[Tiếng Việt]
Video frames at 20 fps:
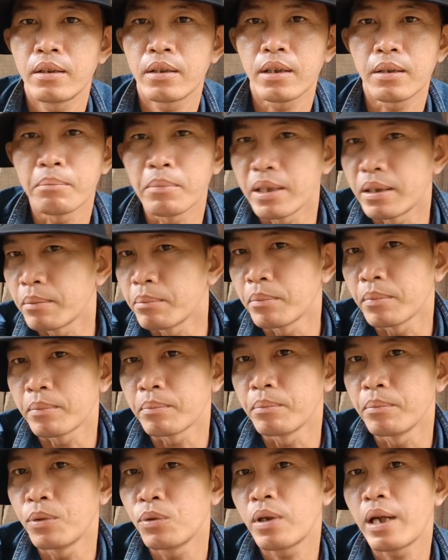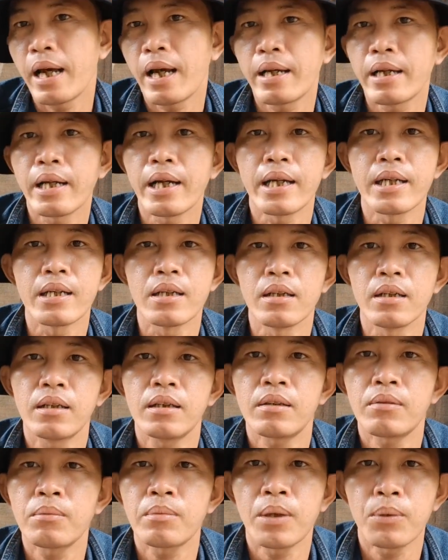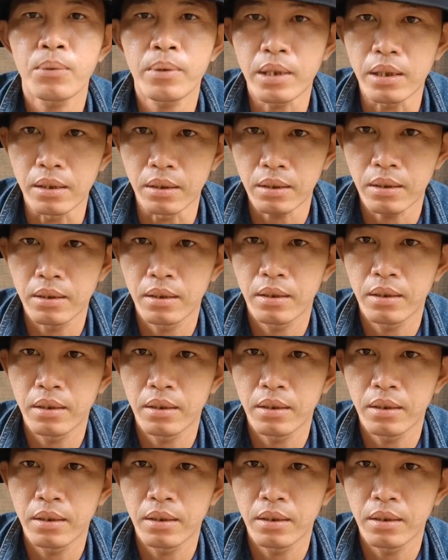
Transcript: mình muốn la gầy nó cũng đâu có được